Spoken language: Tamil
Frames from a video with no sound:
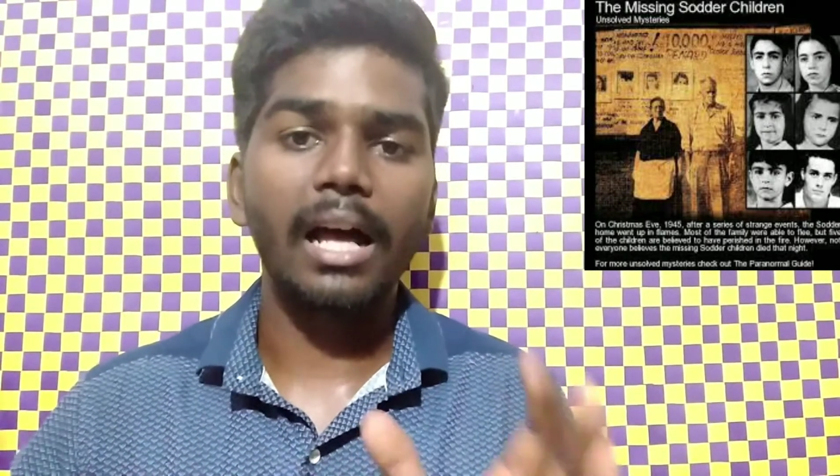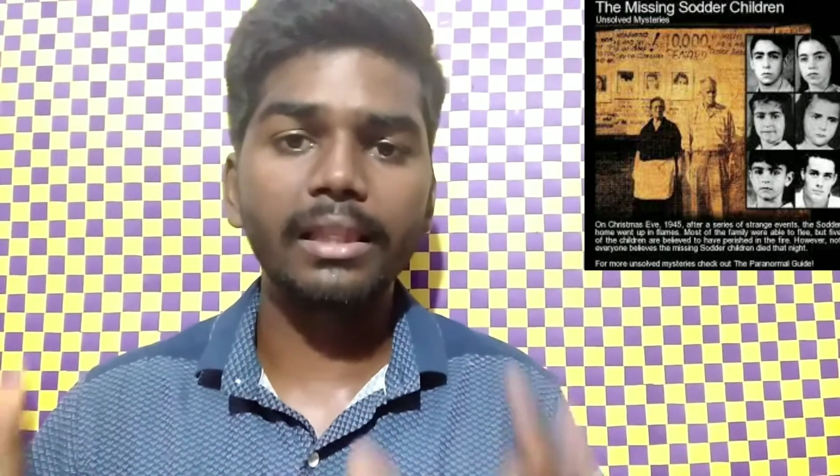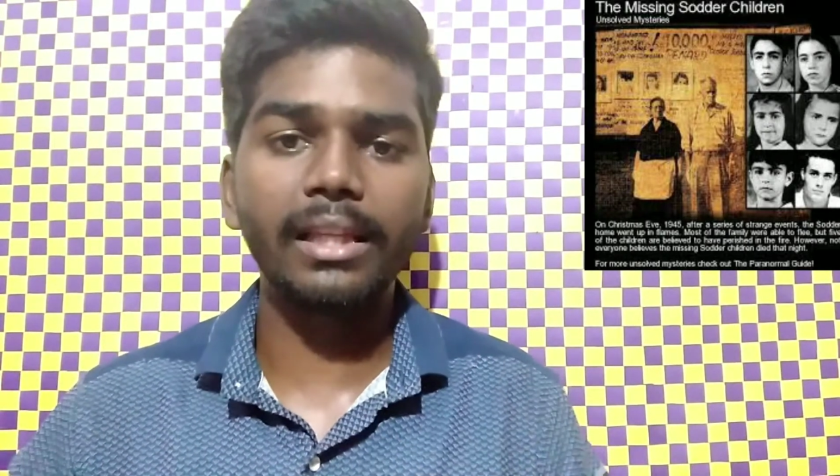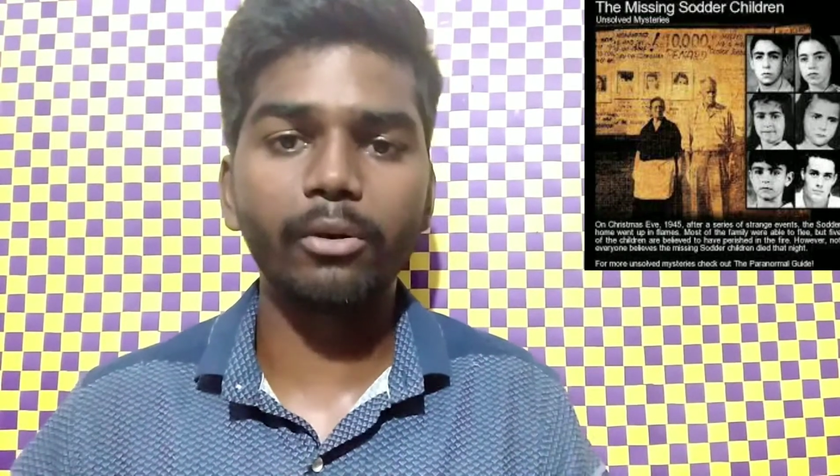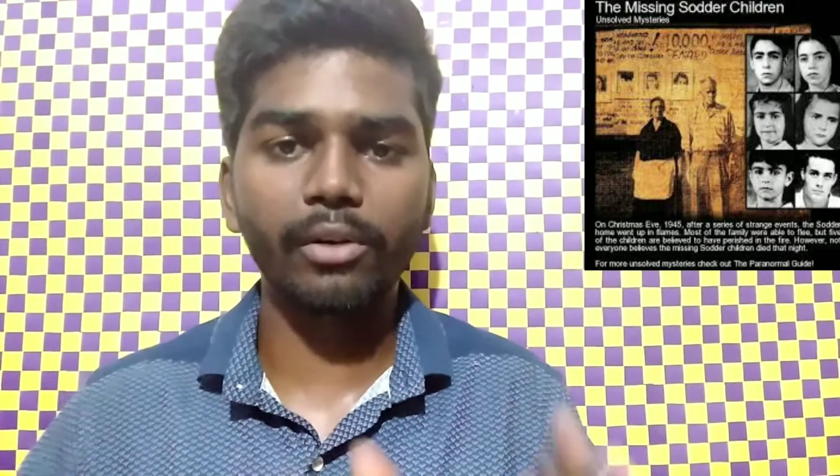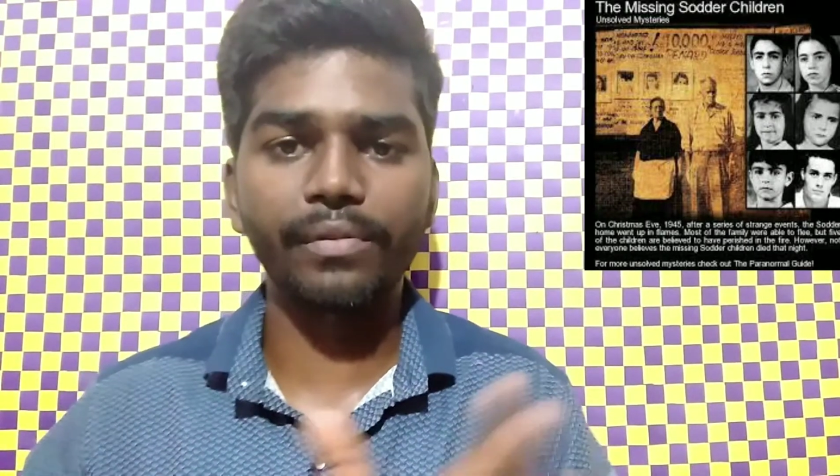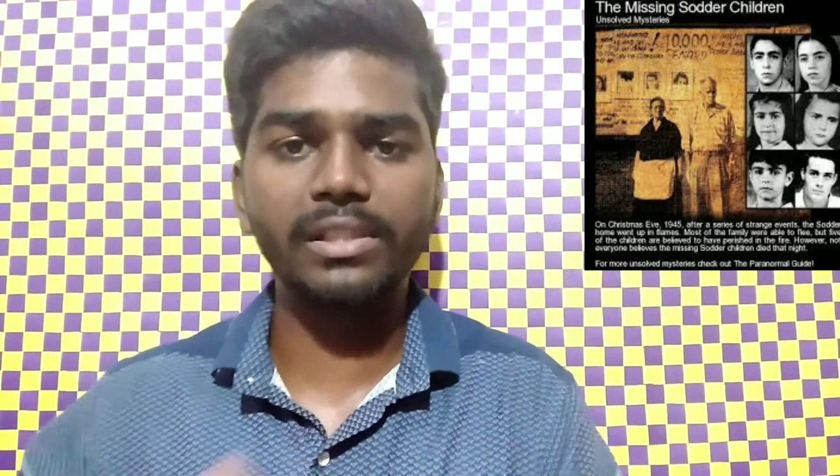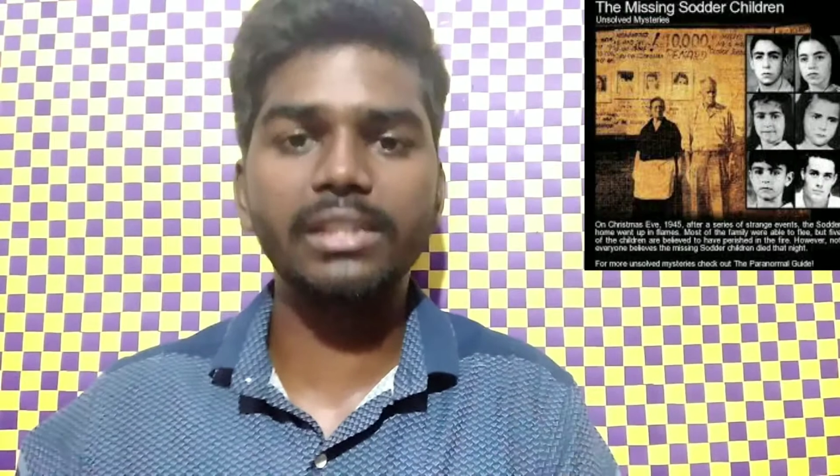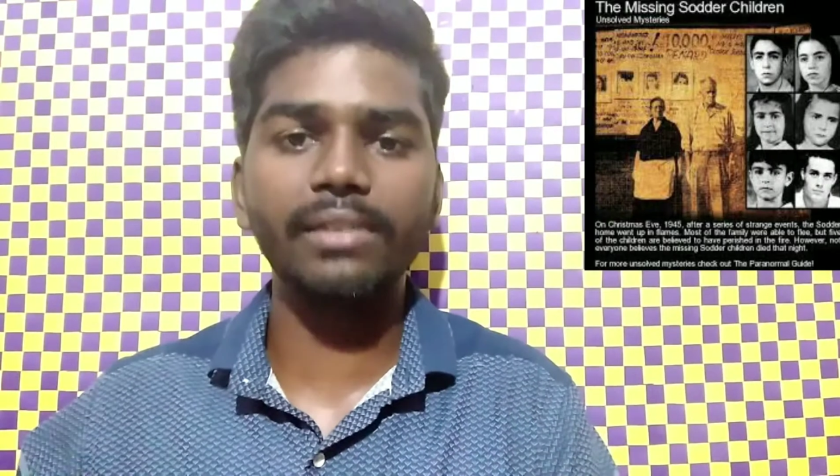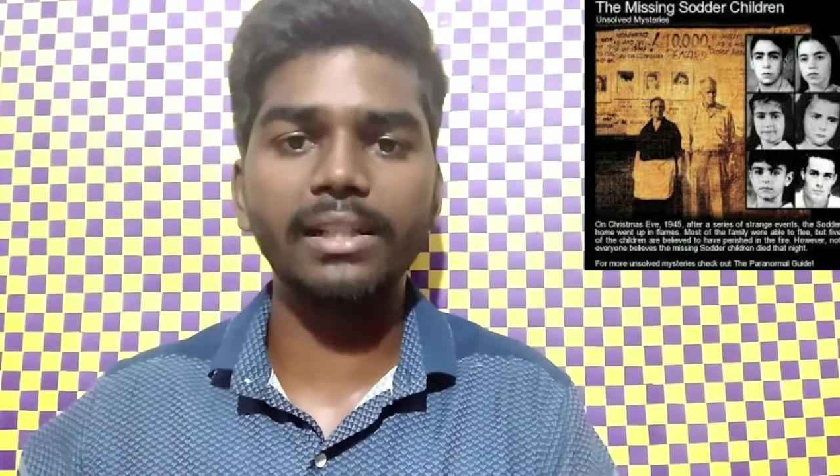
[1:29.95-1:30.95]
அந்த ஒரு
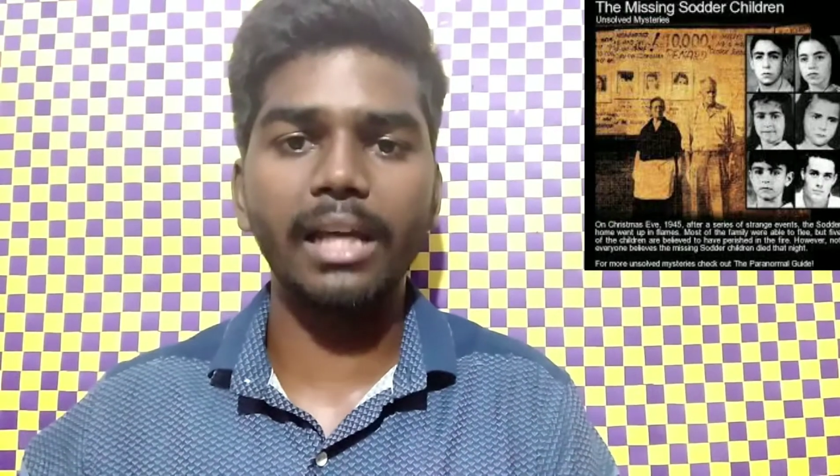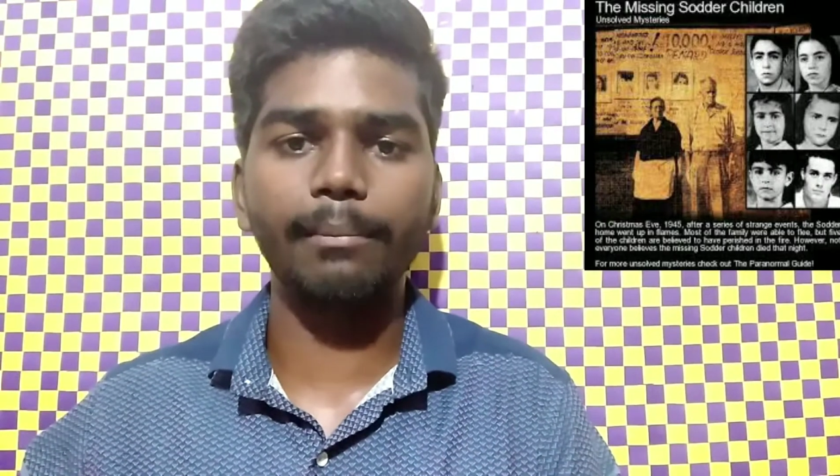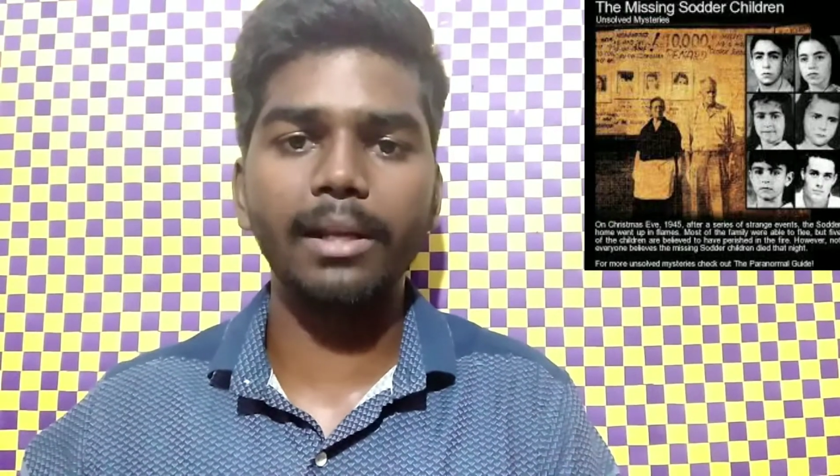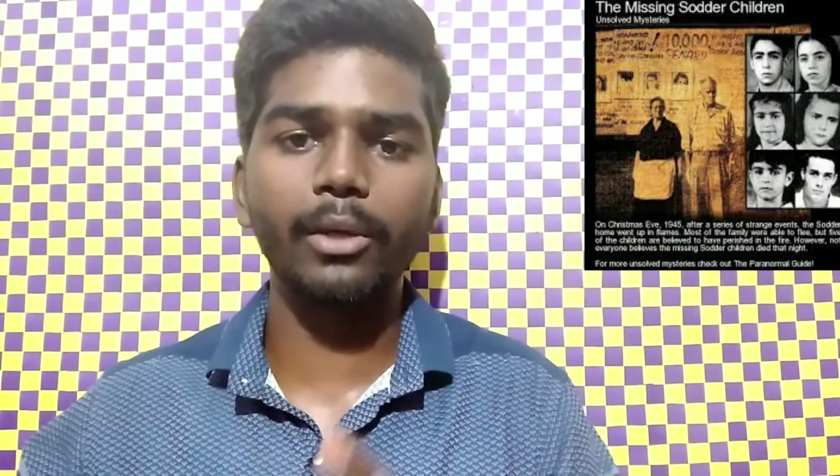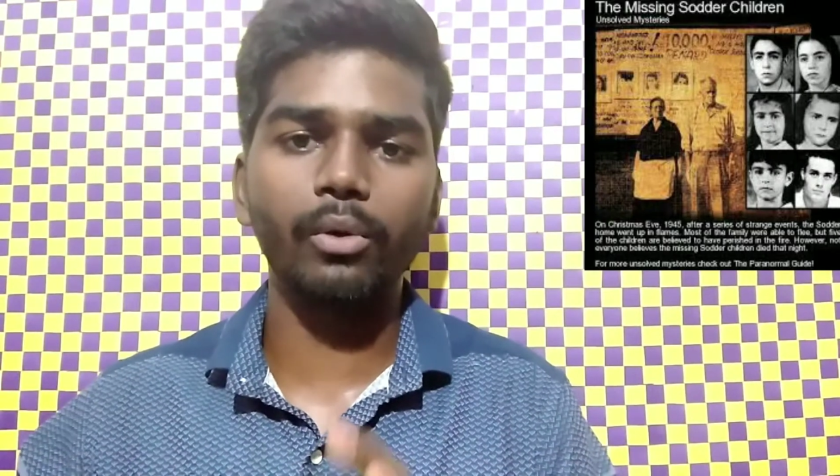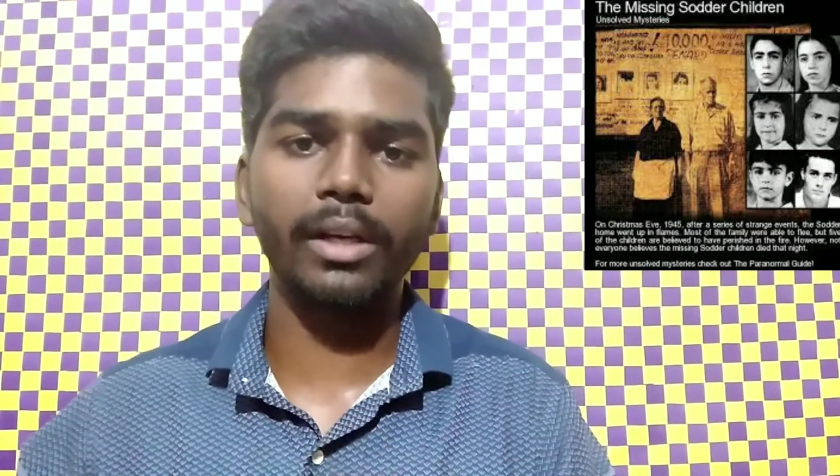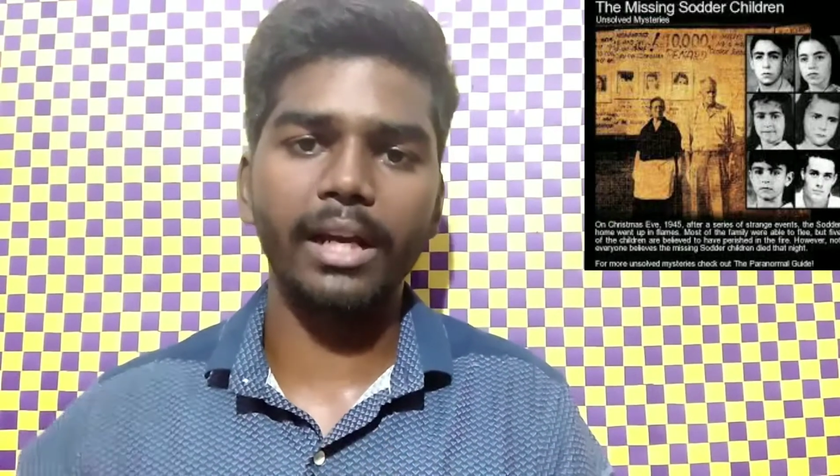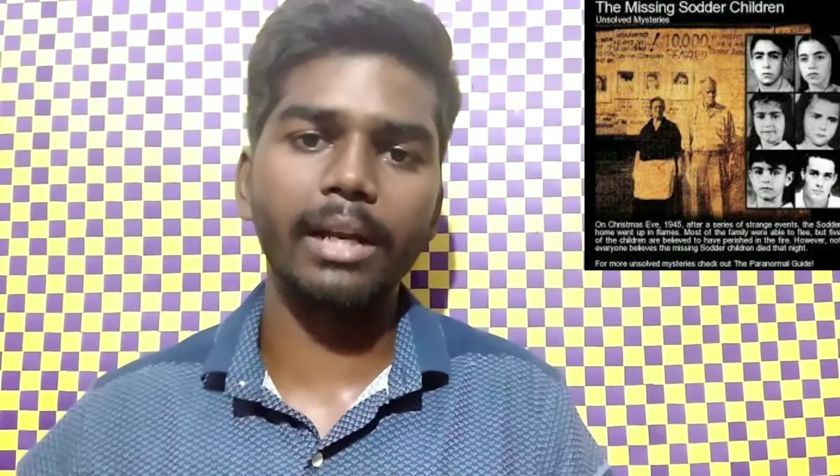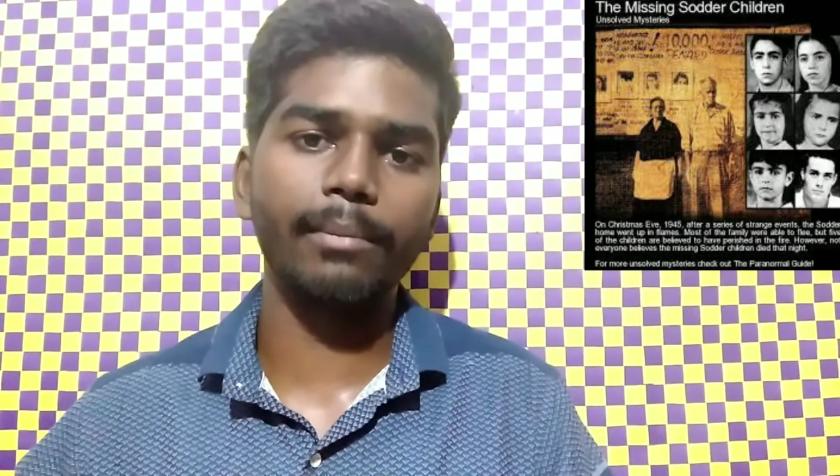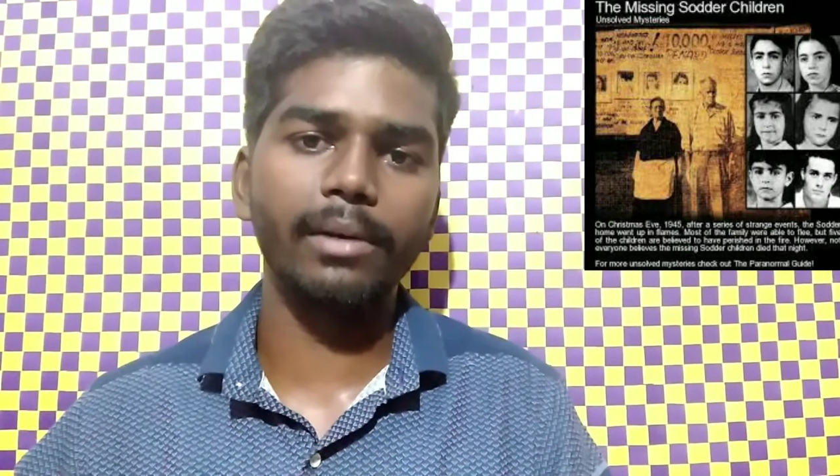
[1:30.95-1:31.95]
ஃபெஸ்டிவல் டைம்ல இவங்களுக்கு என்ன